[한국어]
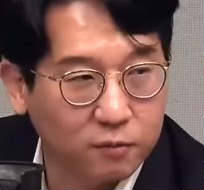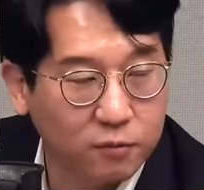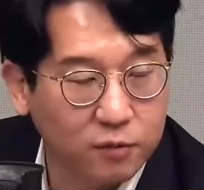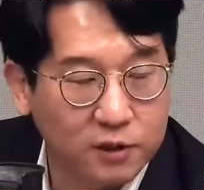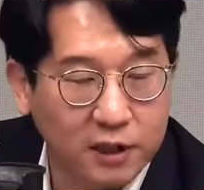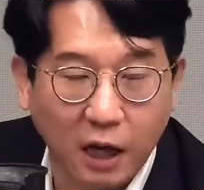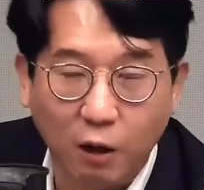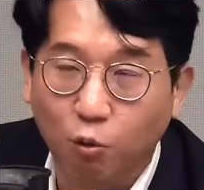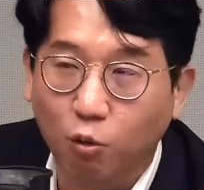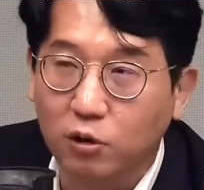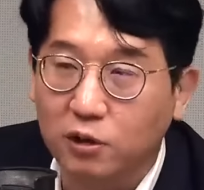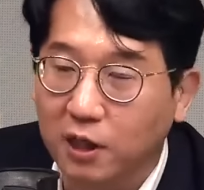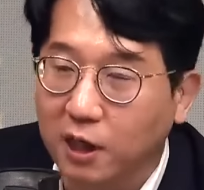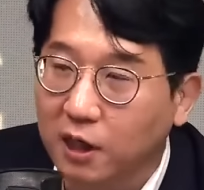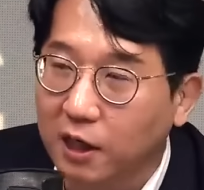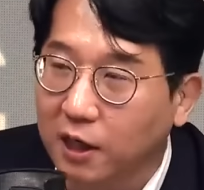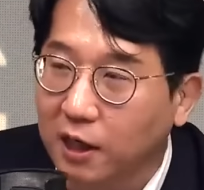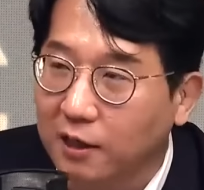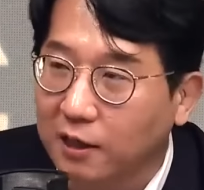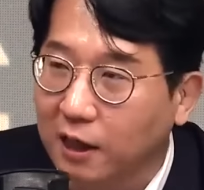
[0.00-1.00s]
사고
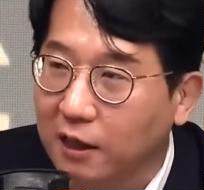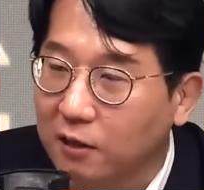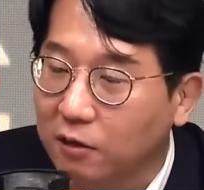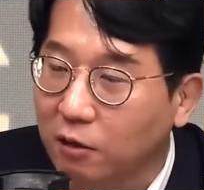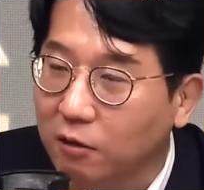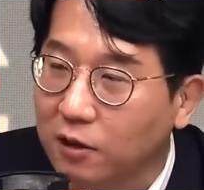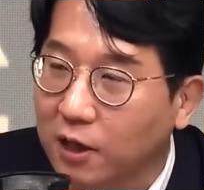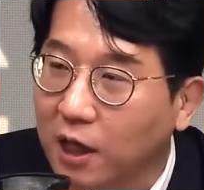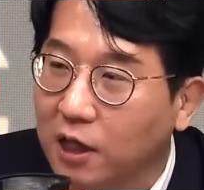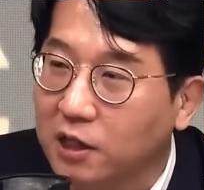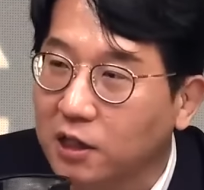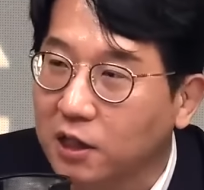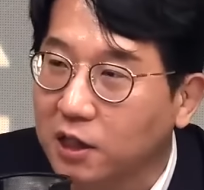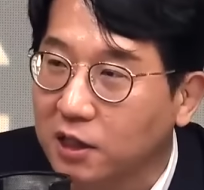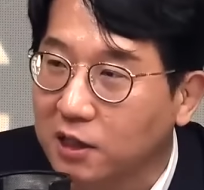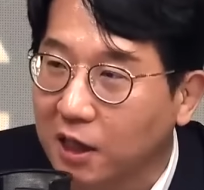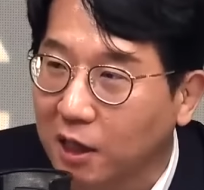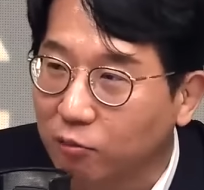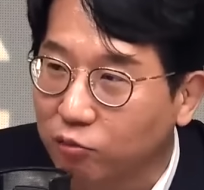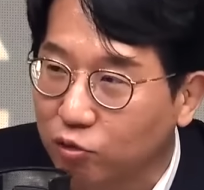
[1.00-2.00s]
차량에 탔던 택시
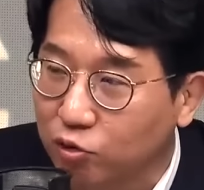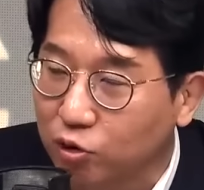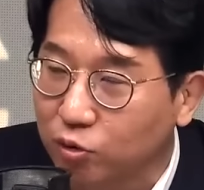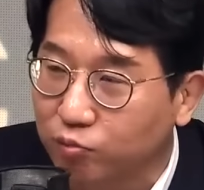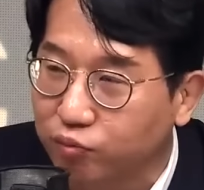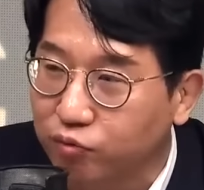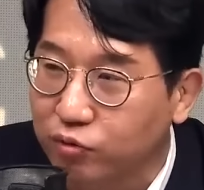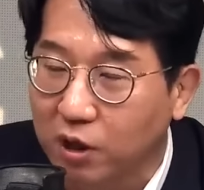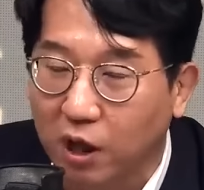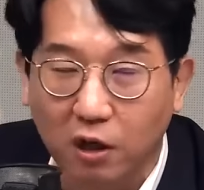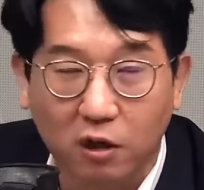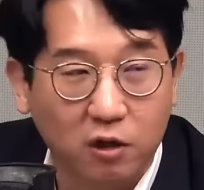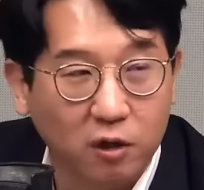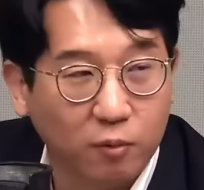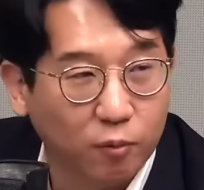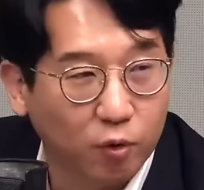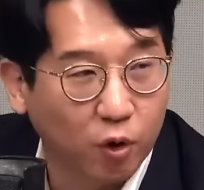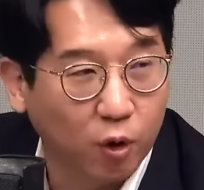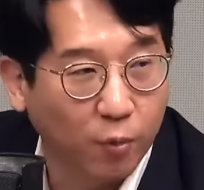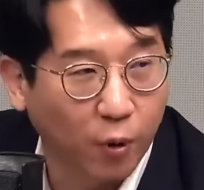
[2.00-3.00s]
기사분은 부상을
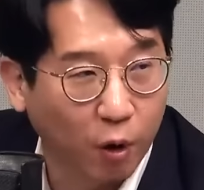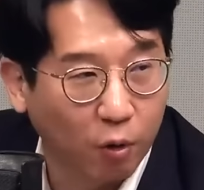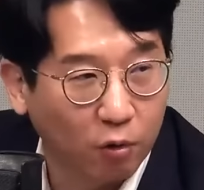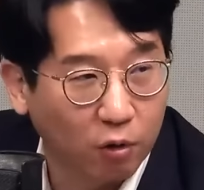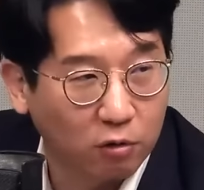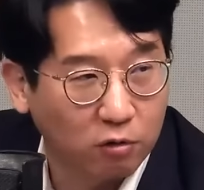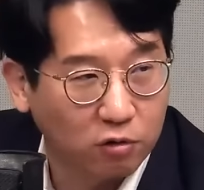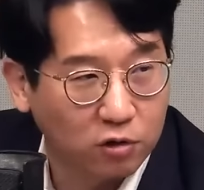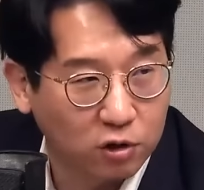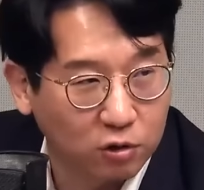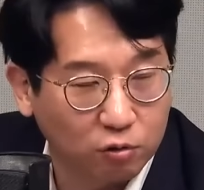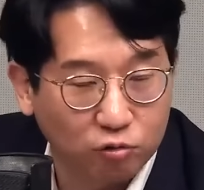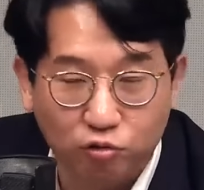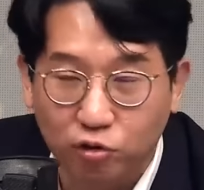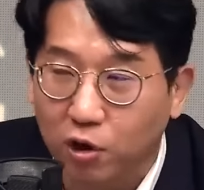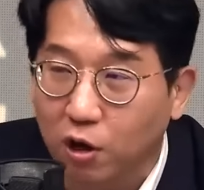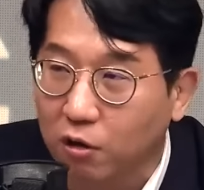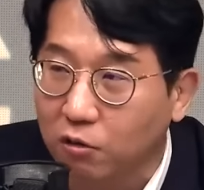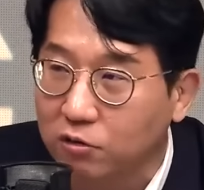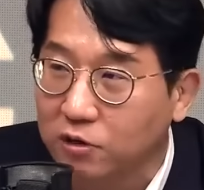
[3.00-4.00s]
입고 병원에서 치료
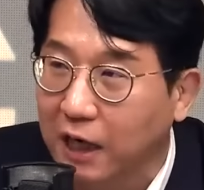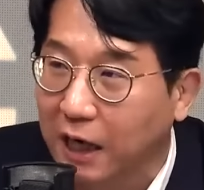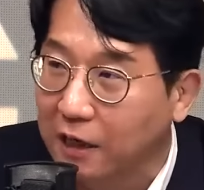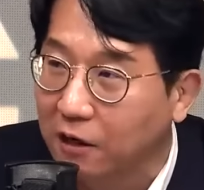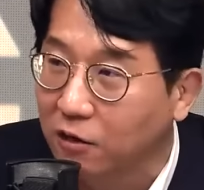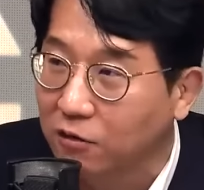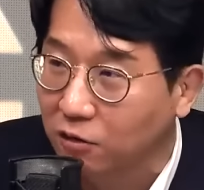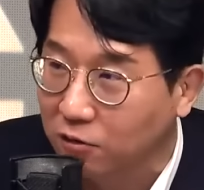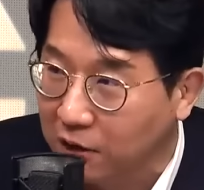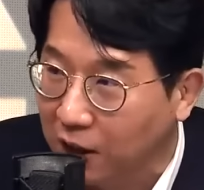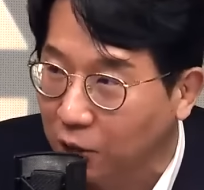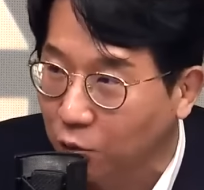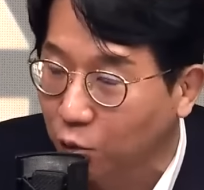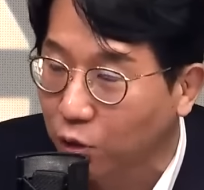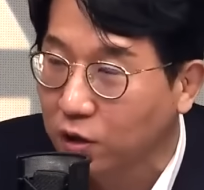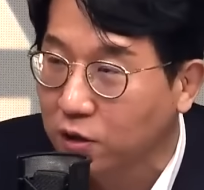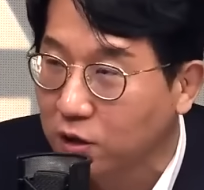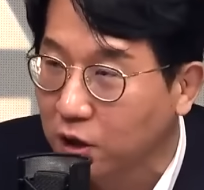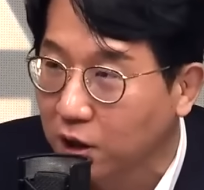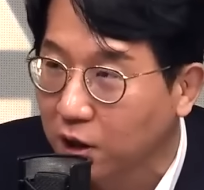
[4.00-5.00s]
중인 것을 알려졌다.
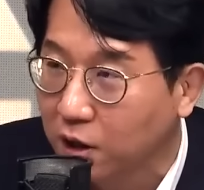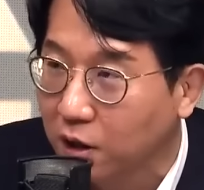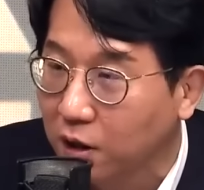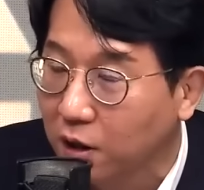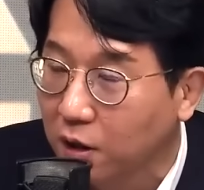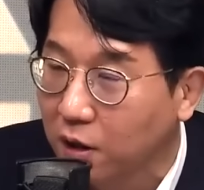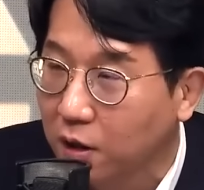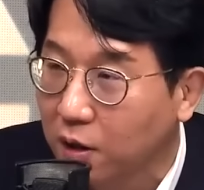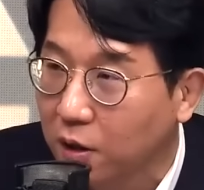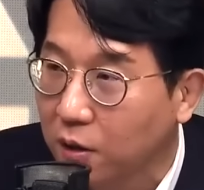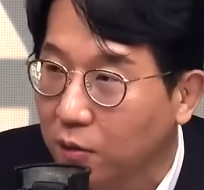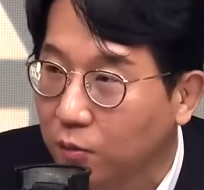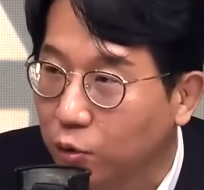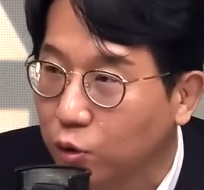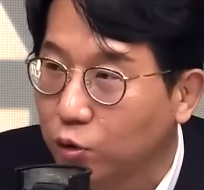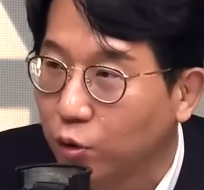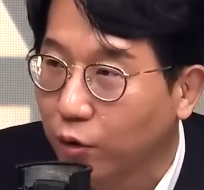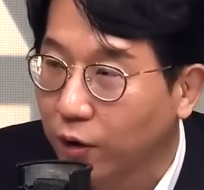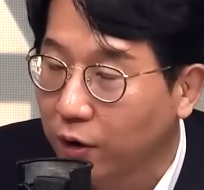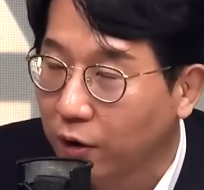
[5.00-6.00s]
요게 이제 네.
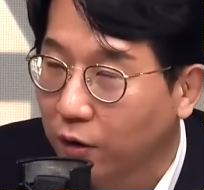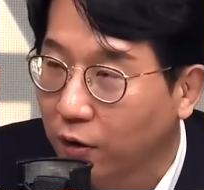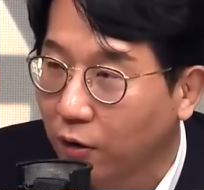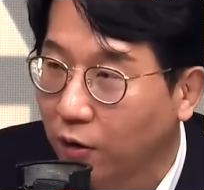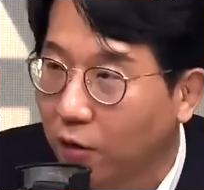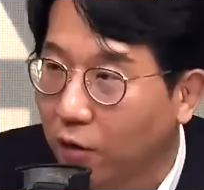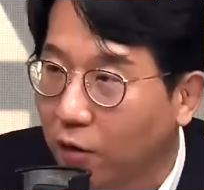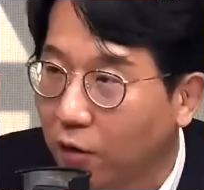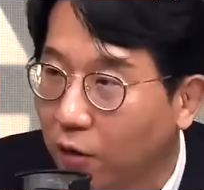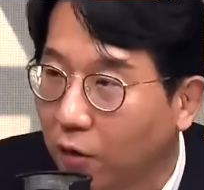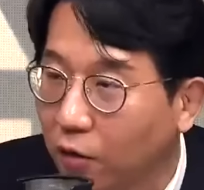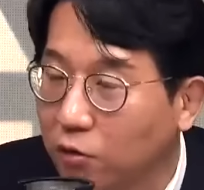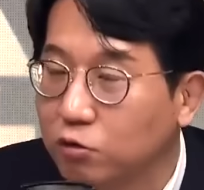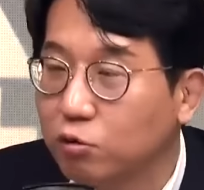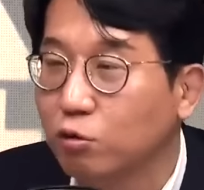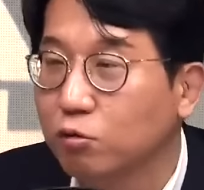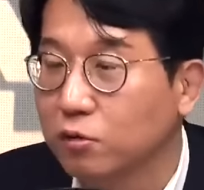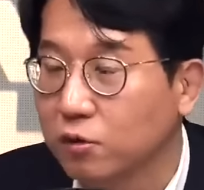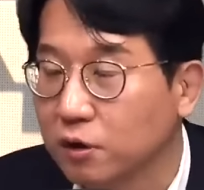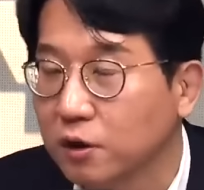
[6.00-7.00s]
근데 그럴 수밖에 없을 것
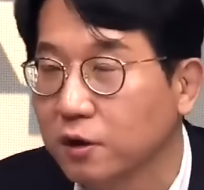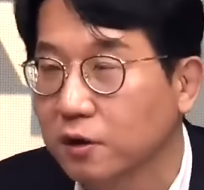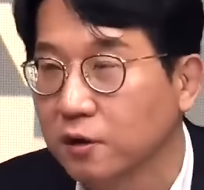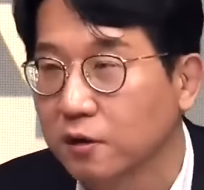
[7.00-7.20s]
같아요. 영상